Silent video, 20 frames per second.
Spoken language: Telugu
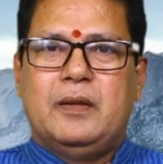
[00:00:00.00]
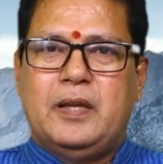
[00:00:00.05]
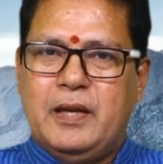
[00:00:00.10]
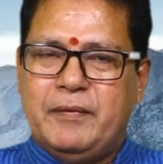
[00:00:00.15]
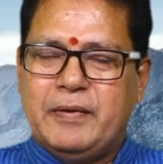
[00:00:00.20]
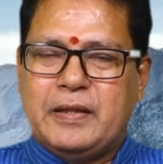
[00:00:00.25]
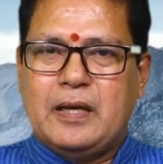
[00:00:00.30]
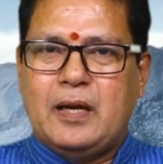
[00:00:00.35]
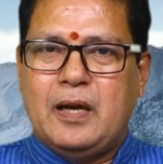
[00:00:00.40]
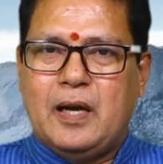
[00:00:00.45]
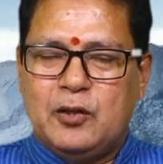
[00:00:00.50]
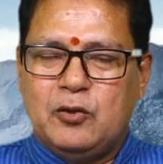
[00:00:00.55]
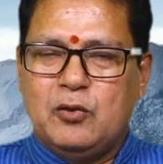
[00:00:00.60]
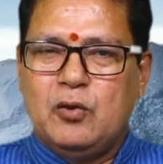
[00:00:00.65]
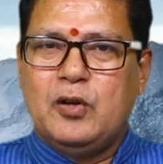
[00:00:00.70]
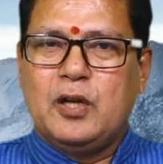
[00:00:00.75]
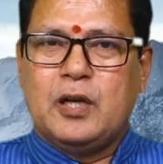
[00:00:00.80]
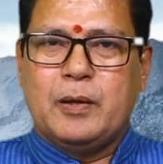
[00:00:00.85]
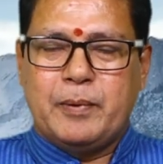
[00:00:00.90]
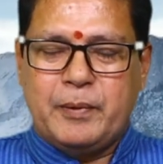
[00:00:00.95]
దేవత
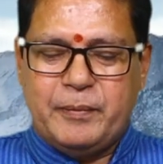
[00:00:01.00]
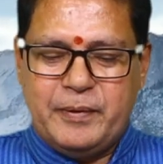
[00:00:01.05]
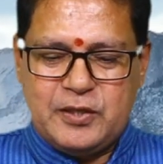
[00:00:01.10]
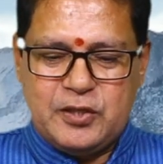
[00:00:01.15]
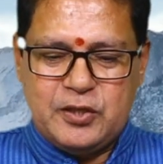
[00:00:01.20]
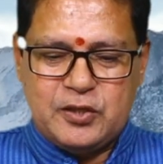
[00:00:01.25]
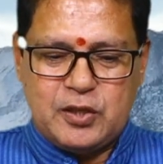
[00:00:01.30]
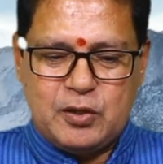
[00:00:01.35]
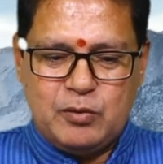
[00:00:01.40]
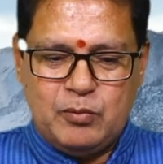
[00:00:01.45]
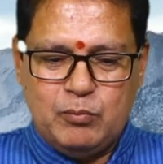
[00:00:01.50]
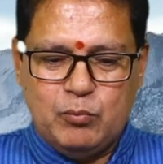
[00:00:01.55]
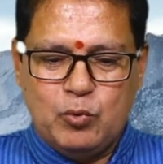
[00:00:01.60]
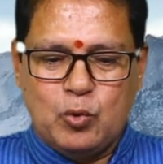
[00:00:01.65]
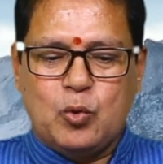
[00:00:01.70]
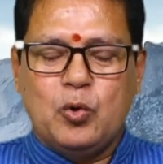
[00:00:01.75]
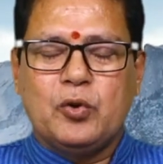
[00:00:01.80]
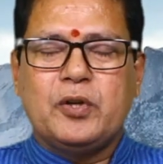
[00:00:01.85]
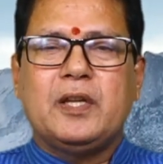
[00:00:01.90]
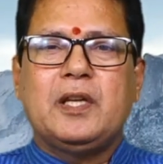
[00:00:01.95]
అందులోనికి ప్రవేశించడం
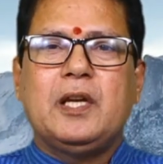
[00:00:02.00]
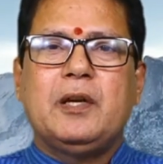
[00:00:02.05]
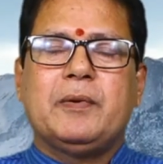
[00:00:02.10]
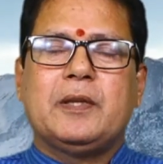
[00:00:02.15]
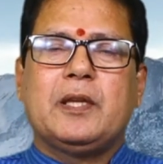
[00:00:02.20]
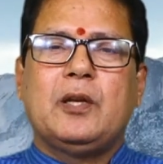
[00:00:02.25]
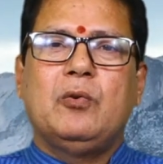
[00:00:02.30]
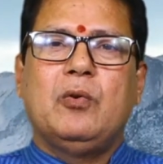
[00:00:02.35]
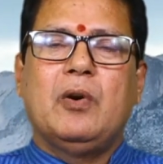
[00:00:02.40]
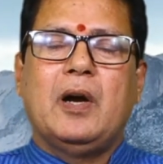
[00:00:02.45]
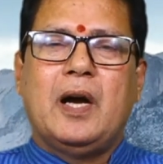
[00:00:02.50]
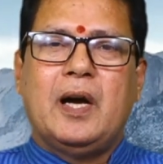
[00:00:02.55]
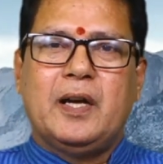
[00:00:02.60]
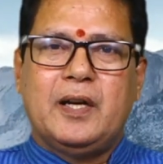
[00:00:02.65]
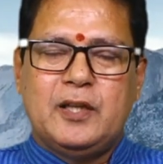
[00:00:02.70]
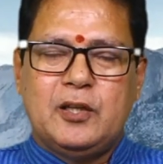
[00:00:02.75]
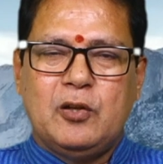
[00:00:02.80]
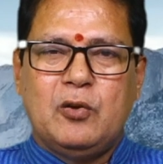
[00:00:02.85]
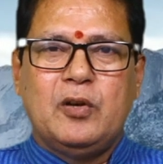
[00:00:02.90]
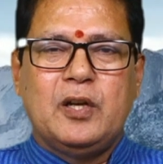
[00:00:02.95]
ముక్కోటి దేవతలు ఆ
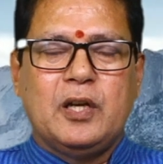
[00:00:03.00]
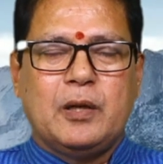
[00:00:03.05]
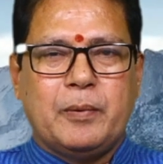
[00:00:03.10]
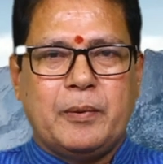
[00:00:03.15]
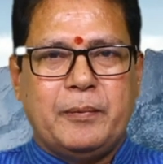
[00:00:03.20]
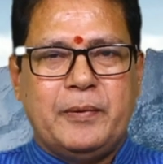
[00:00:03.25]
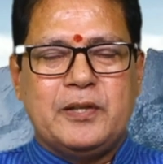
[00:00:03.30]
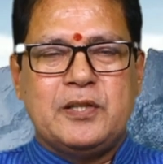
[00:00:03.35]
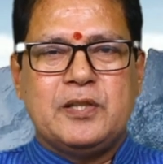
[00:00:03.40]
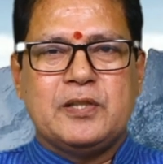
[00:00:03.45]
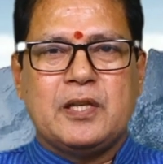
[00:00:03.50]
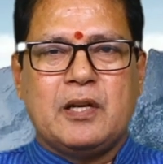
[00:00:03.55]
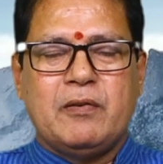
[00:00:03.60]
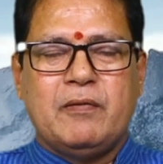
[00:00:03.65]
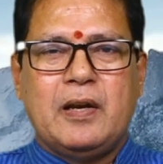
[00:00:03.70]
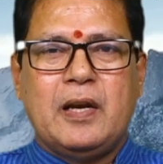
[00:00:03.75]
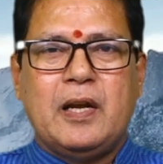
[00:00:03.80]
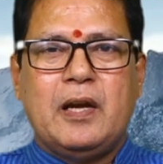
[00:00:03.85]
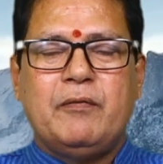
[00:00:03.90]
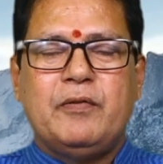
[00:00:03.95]
నదిలోనికి ప్రవేశించడం
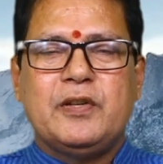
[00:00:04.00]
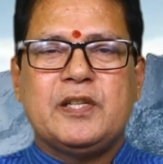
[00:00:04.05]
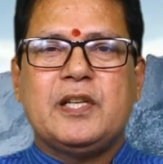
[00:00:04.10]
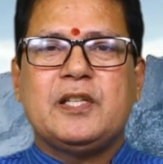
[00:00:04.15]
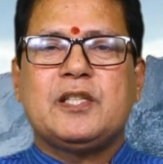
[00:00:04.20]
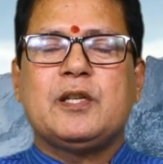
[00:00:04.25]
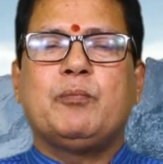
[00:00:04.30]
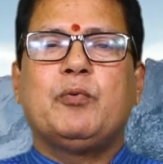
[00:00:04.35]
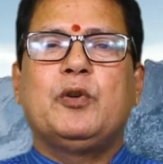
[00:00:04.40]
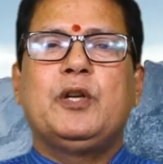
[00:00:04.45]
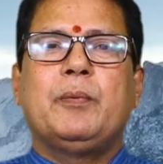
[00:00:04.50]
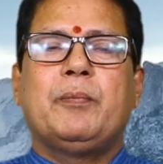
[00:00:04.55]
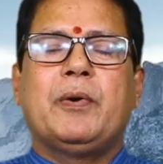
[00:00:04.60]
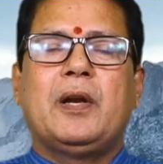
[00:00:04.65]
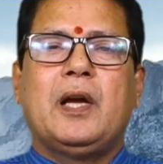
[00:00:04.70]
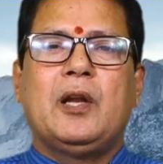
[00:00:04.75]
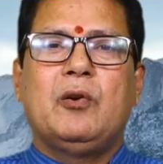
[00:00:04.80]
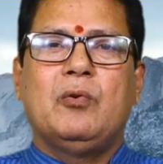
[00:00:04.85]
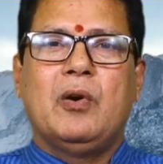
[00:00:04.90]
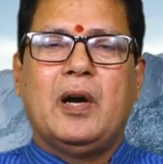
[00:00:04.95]
వల్ల విశేష
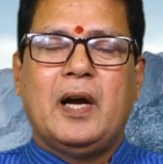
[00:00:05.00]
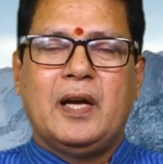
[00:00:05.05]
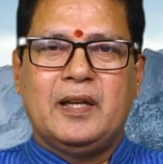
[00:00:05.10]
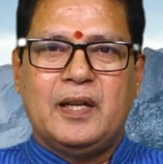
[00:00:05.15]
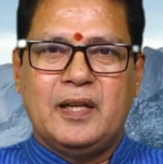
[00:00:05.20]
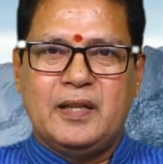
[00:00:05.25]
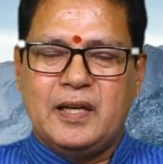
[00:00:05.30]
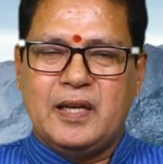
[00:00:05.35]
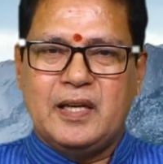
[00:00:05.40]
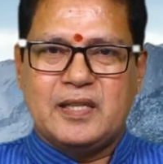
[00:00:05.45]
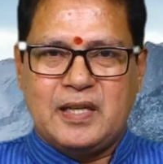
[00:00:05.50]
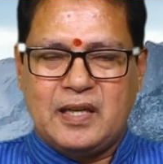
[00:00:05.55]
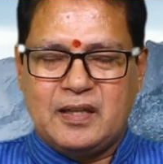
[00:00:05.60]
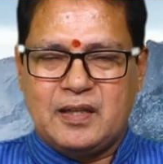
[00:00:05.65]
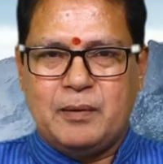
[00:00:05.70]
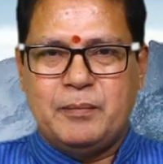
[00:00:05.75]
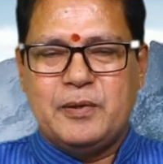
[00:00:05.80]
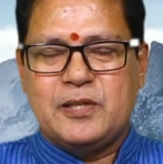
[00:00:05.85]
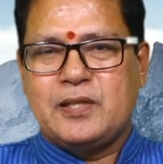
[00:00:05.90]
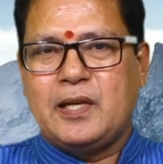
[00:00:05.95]
పుణ్యఫలాలు ఆ నదికి
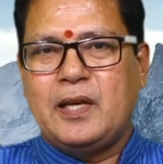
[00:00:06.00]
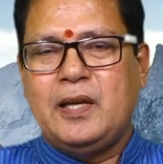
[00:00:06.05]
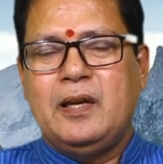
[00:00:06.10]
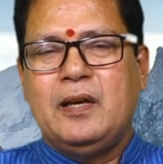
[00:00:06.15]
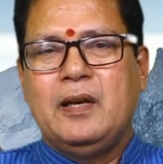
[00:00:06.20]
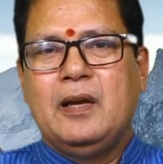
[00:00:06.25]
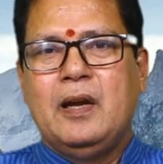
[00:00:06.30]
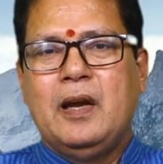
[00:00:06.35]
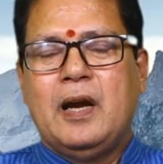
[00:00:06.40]
సంక్రమిస్తాయి